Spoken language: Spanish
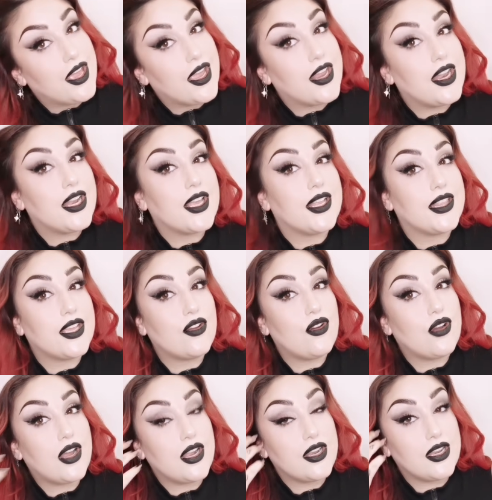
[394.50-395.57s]
en el que
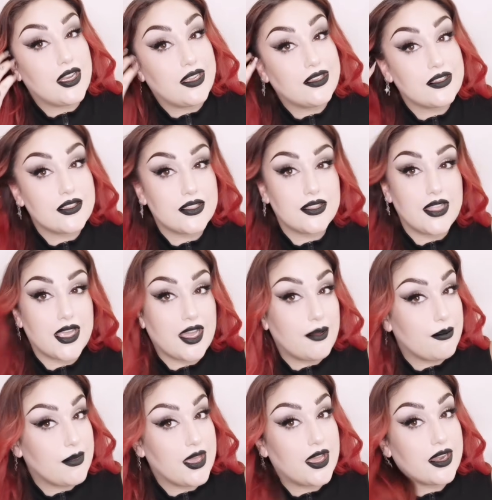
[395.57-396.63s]
tengo ganas de
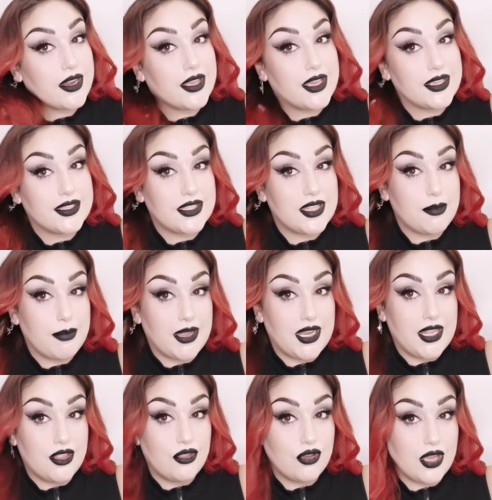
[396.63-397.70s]
cambiar este
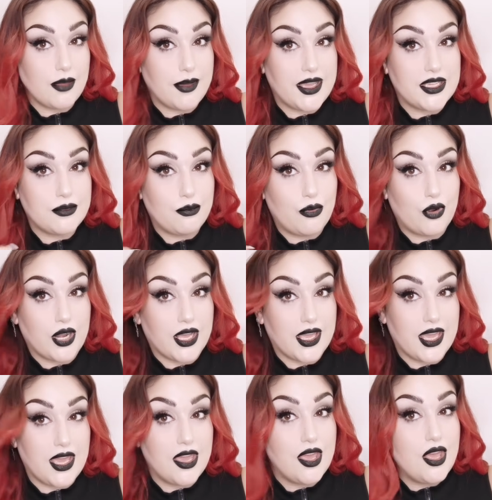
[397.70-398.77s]
pelito que veis por
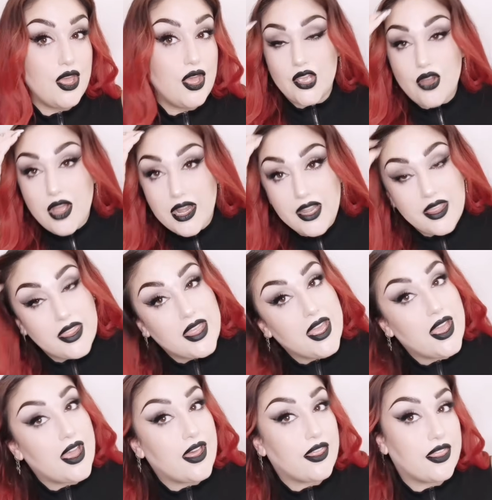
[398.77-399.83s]
aquí. Tengo ganas de
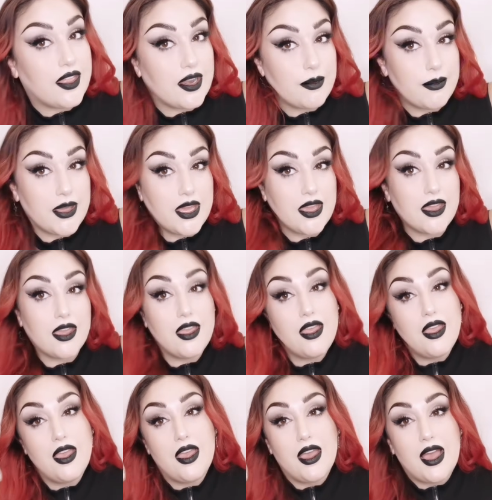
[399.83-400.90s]
hacerme
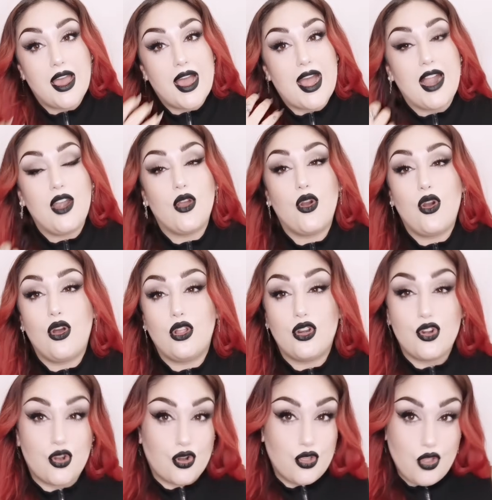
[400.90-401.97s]
algo
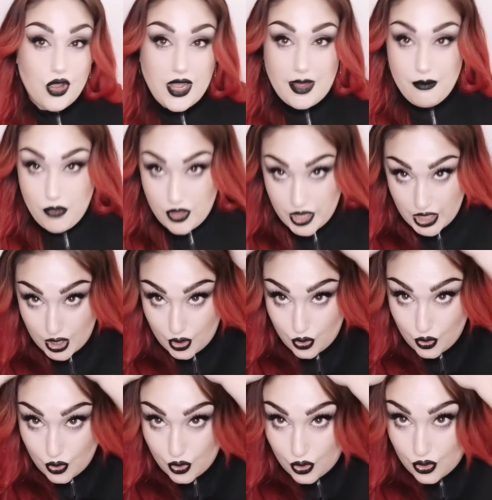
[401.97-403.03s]
rollo cambio de
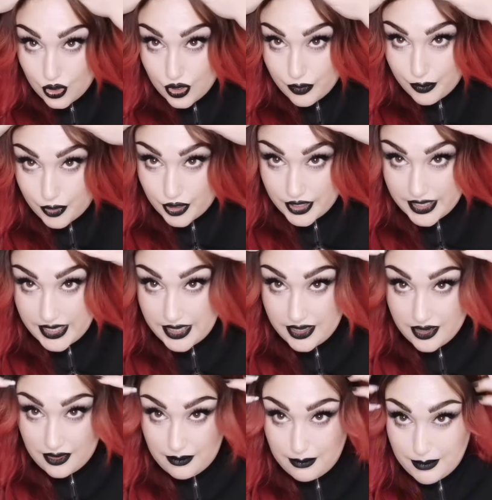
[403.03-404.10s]
look,
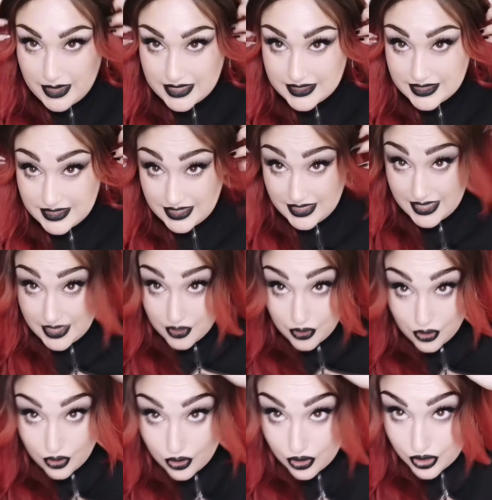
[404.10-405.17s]
poner más
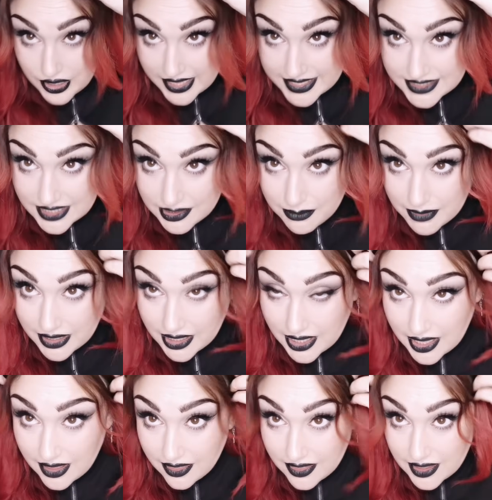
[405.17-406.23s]
negro. Esta es mi
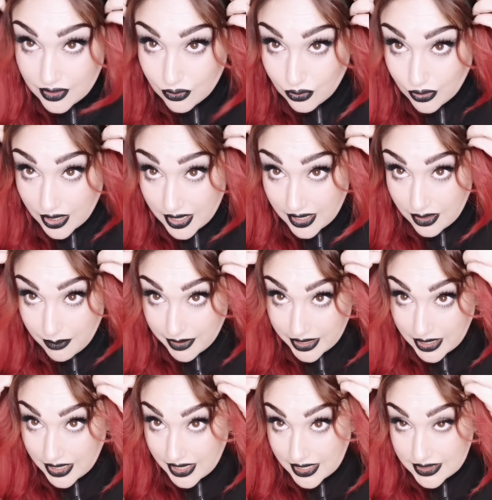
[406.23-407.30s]
raíz natural,
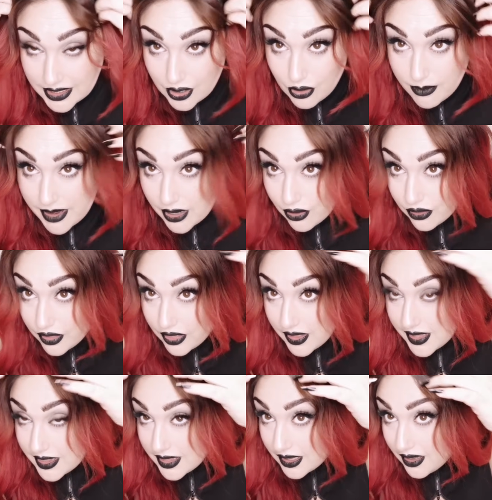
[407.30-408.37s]
¿vale? La tengo
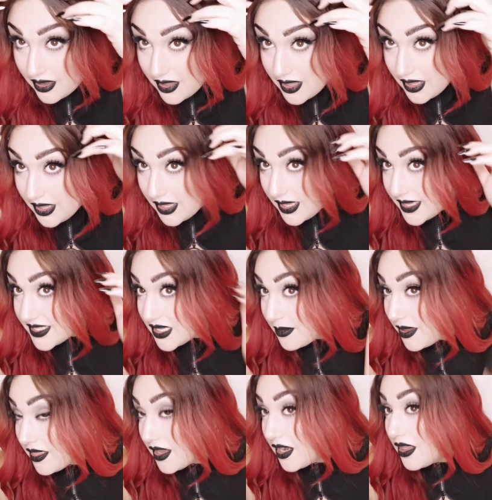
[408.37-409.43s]
marroncita y se
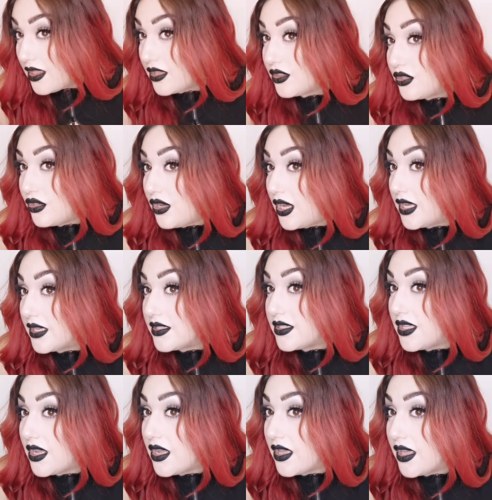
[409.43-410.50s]
va degradando
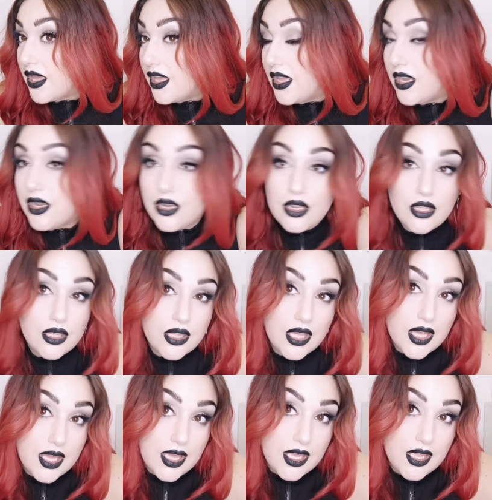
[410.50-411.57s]
hasta el
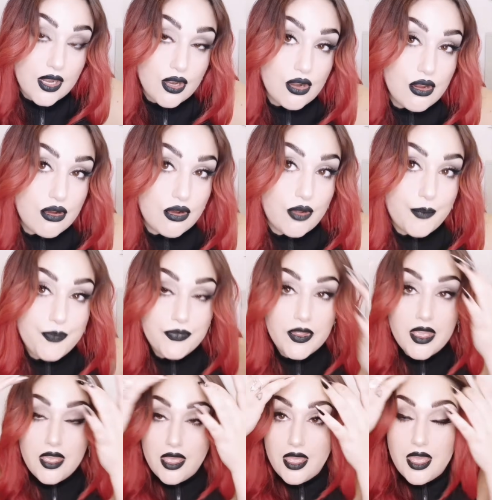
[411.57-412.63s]
eh, rojo.
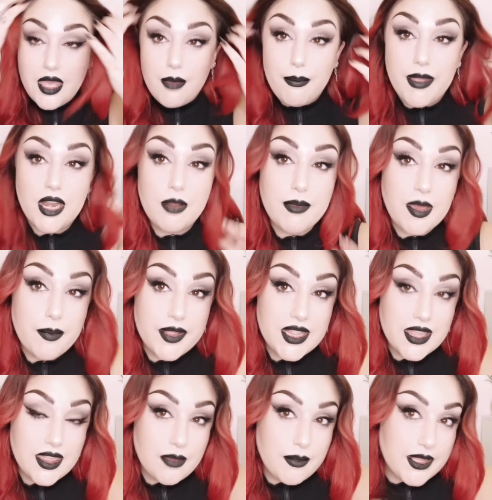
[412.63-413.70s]
Pero me
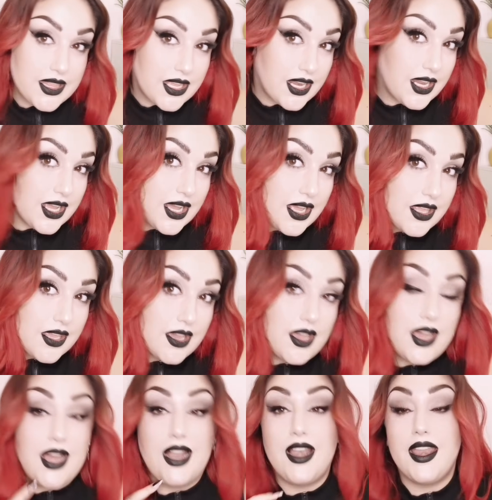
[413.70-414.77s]
apetece meterle caña
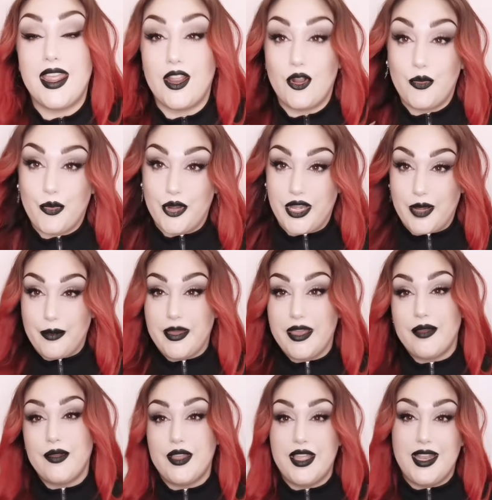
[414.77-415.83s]
al negro,
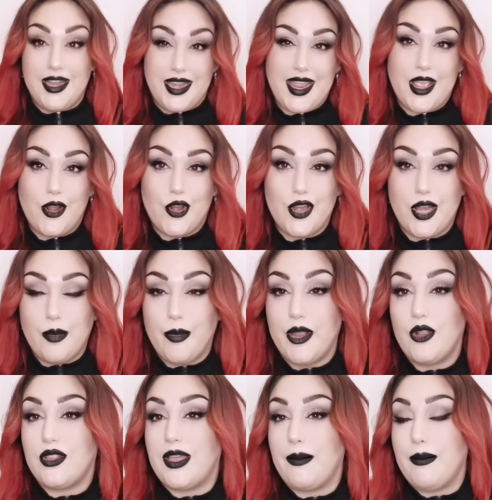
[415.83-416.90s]
ponerme negro en el
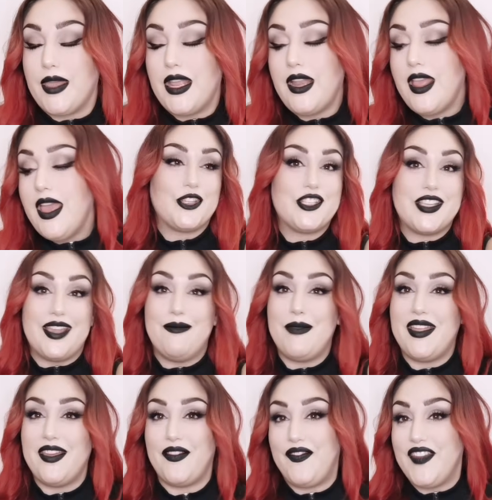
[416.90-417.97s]
pelo también. No sé,
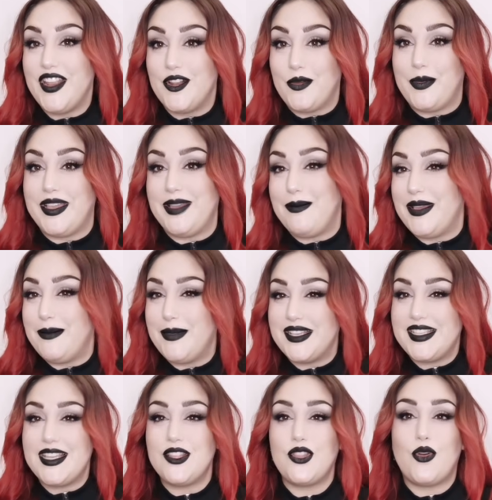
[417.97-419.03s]
me defino, me,
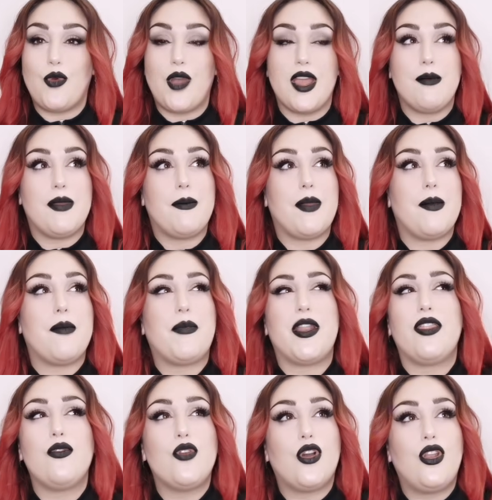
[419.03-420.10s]
siento guay, me
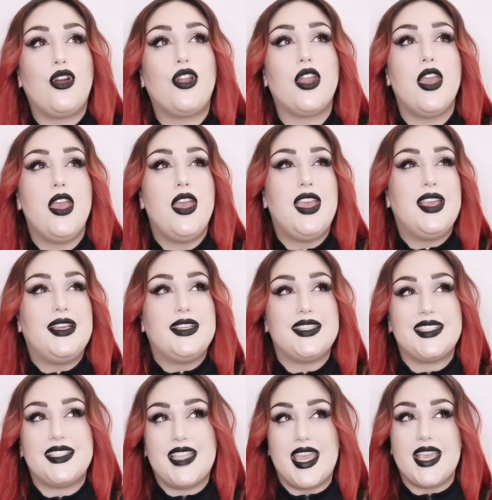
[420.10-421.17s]
parece un color
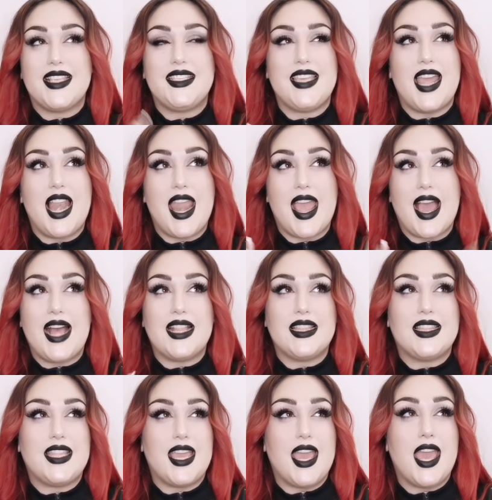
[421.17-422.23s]
sexy,
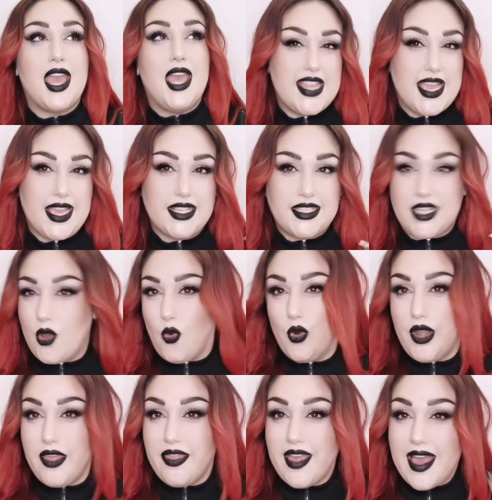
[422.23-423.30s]
elegante, de
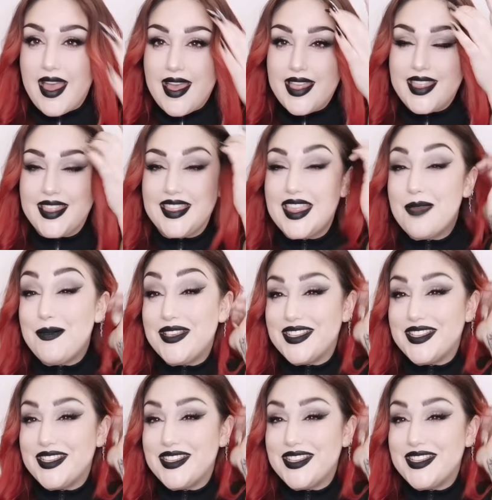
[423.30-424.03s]
seguridad, de